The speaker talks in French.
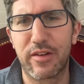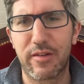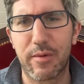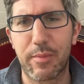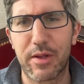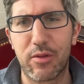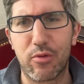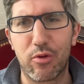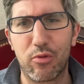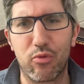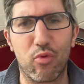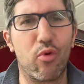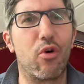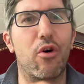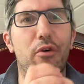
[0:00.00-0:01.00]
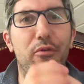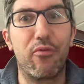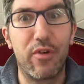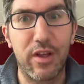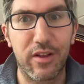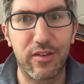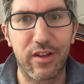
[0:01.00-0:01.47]
Ça va pas être tout
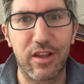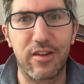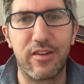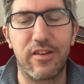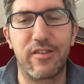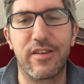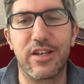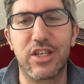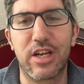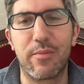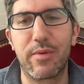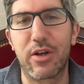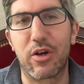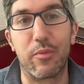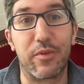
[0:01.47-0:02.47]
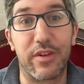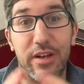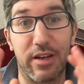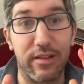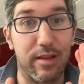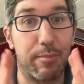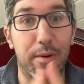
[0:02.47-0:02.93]
refaire ce qui existe déjà, mais comme
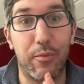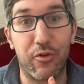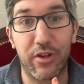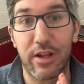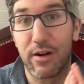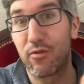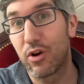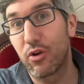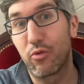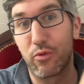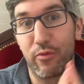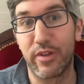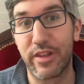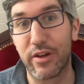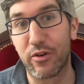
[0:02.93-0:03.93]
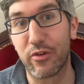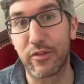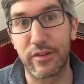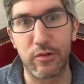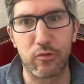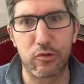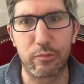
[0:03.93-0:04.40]
ça, t'as pas besoin d'aller voir une autre vidéo,
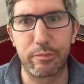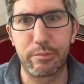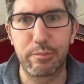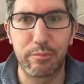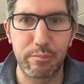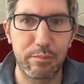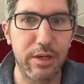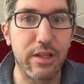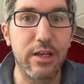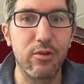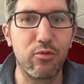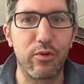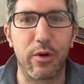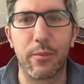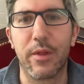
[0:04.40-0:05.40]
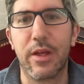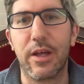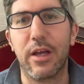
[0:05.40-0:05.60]
sinon je perdrai du temps.